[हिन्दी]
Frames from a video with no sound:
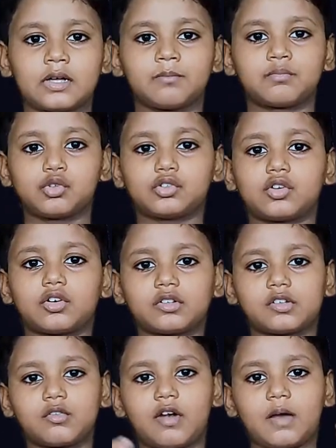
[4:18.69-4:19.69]
प्लूटो को
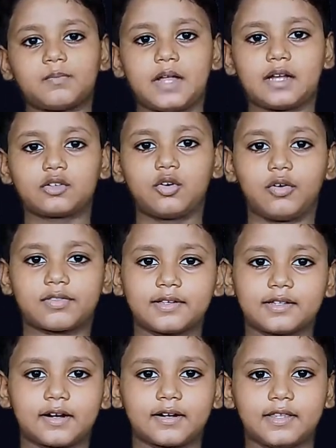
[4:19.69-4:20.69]
ड्राफ्ट प्लैनेट
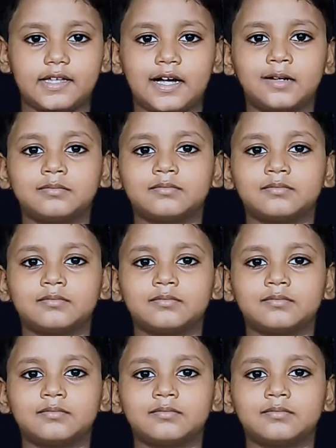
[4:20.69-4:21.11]
घोषित कर दिया